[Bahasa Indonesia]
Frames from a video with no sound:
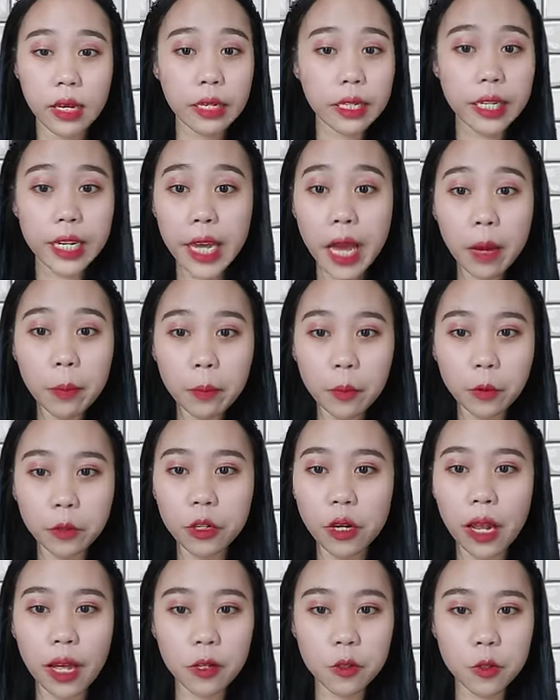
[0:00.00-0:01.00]
Dia
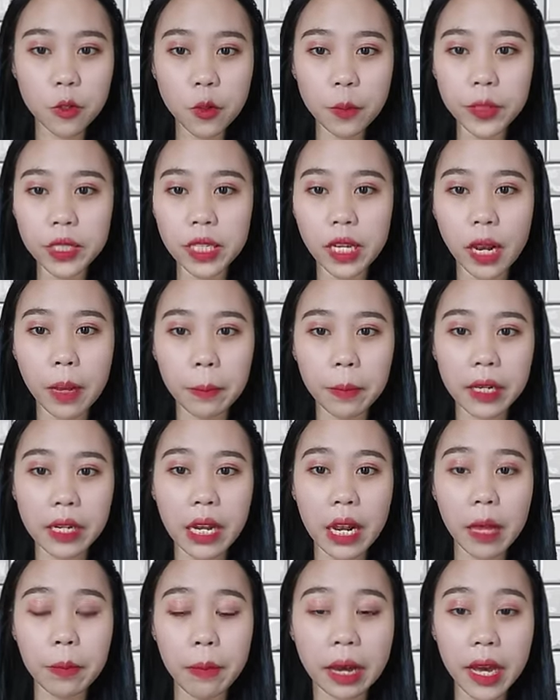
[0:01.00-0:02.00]
pun langsung menyelam ke
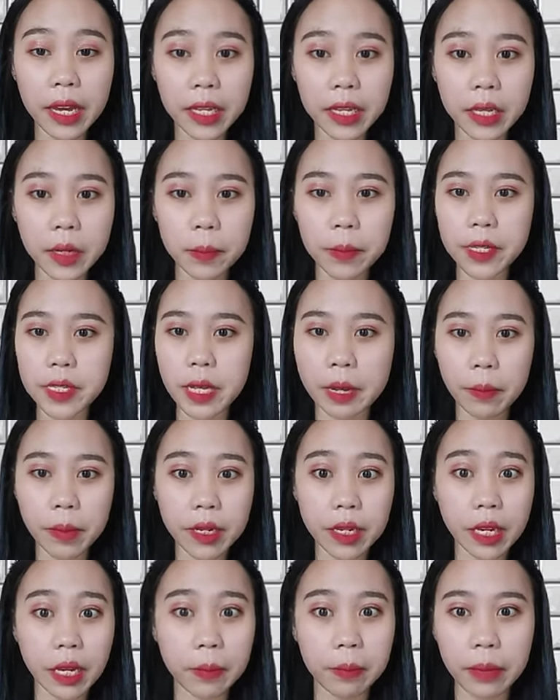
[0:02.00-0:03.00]
dalam air
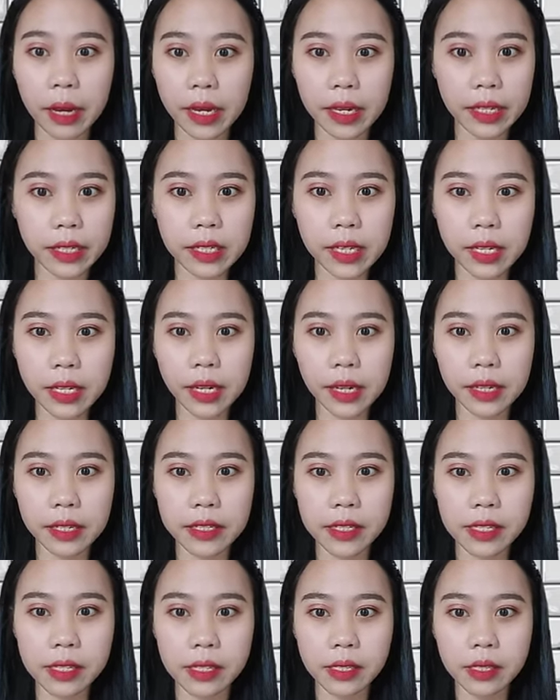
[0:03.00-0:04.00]
bersama dengan bayinya,
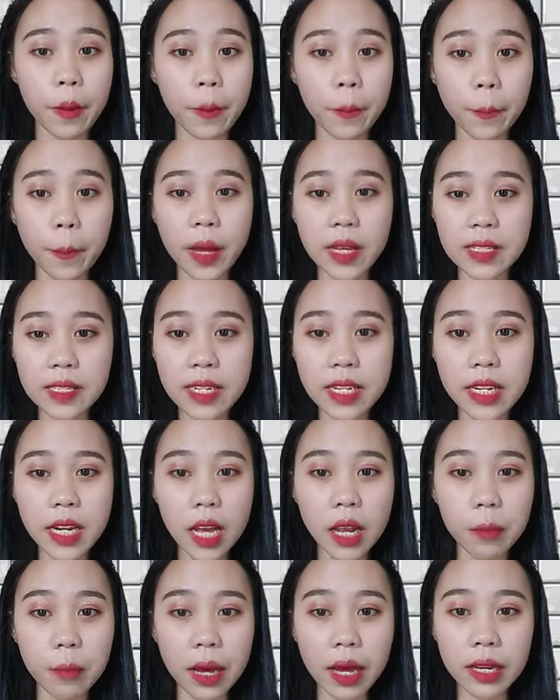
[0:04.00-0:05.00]
guys. Pas di
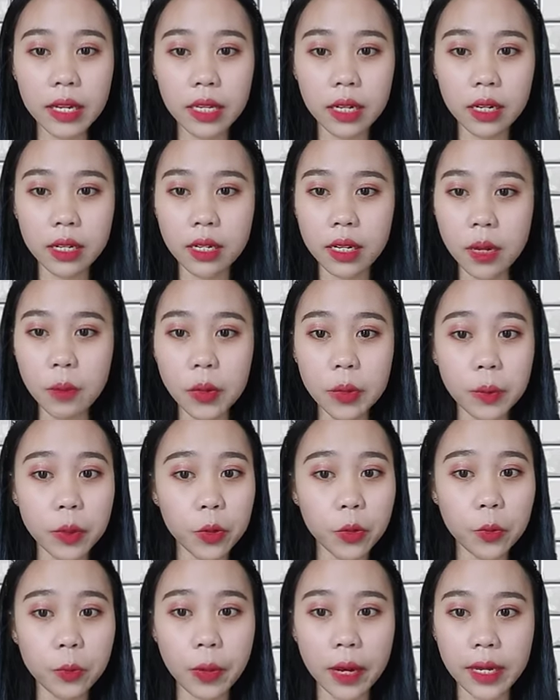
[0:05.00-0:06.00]
dalam air, dia
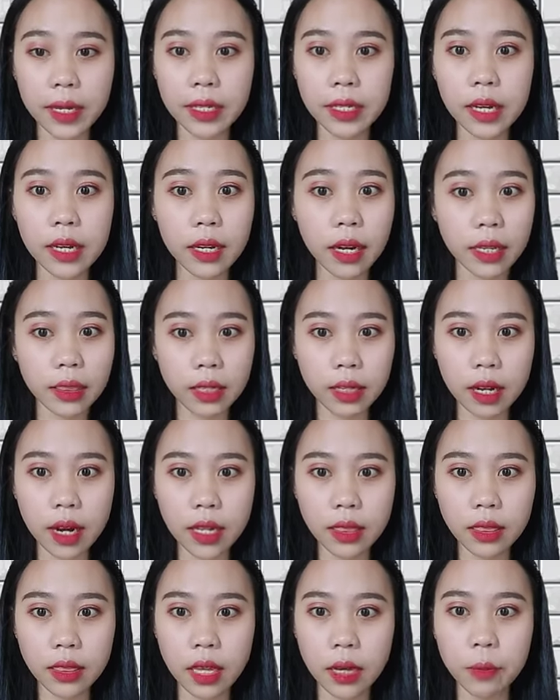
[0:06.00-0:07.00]
memeluk bayinya
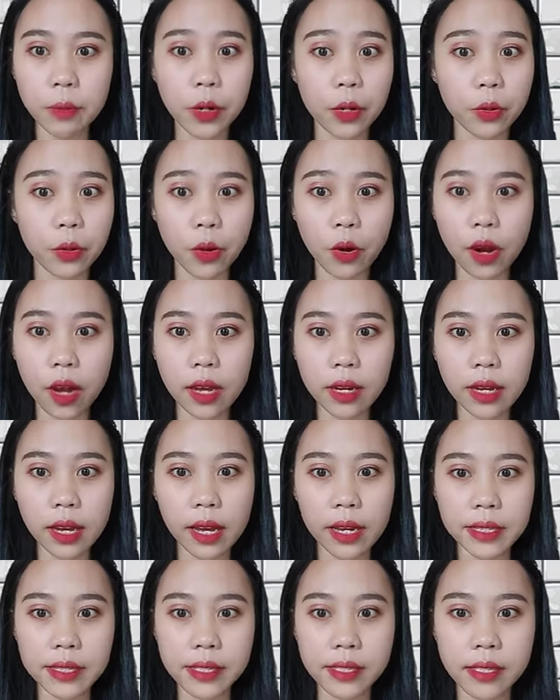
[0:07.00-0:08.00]
erat-erat dan berdoa,
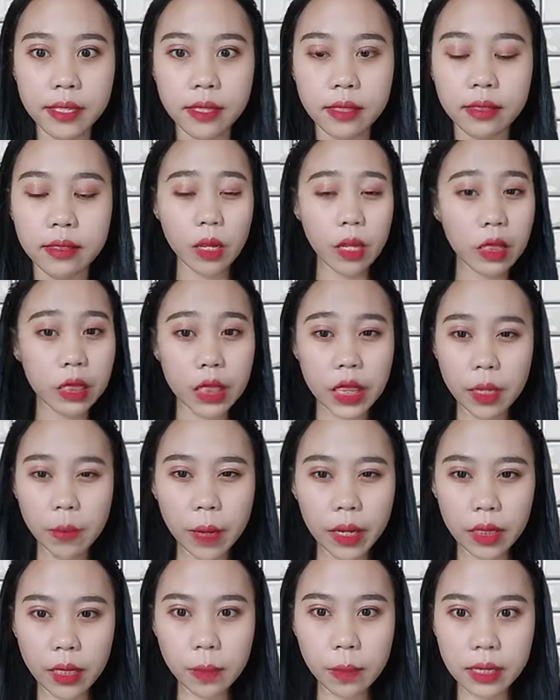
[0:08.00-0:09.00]
guys.
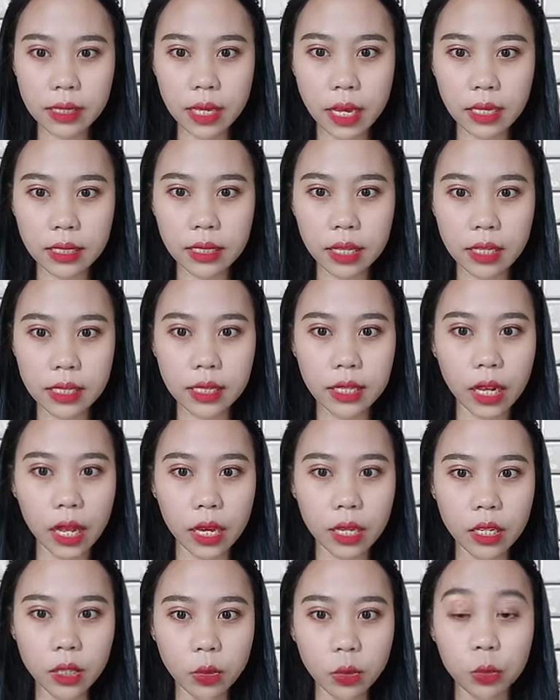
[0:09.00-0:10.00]
Tiba-tiba saja
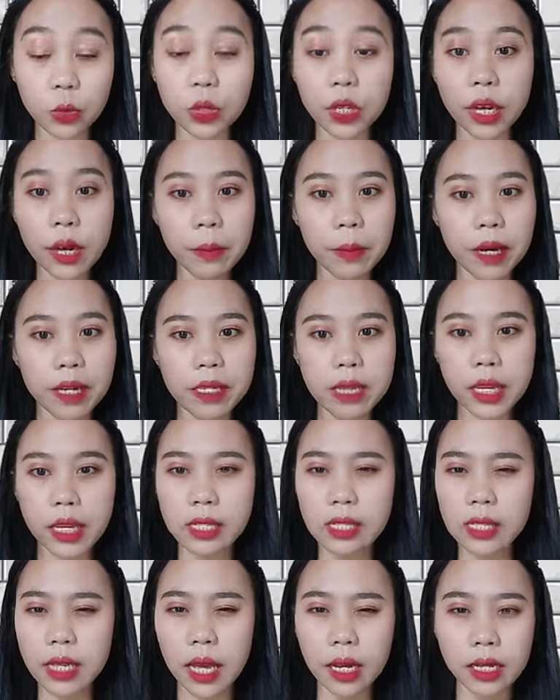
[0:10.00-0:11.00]
setelah itu, dia
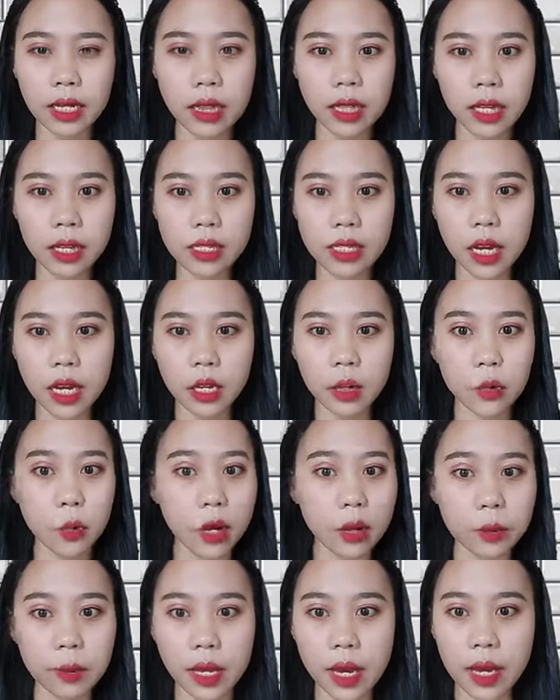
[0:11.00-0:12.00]
merasakan sakit yang sangat
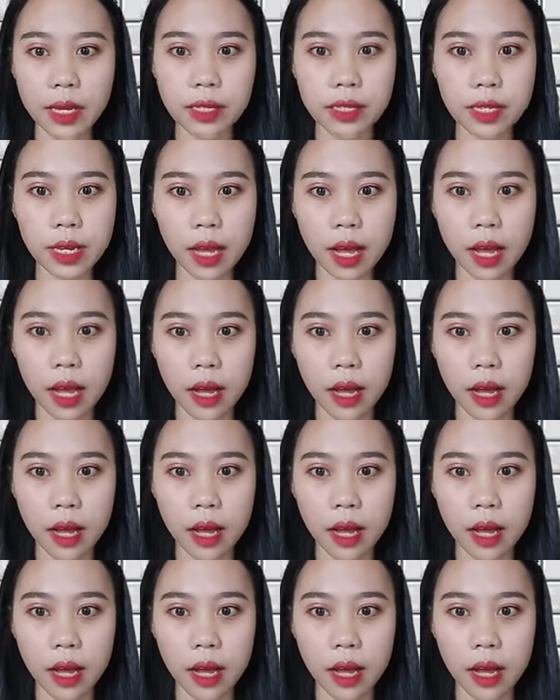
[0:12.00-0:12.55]
luar biasa.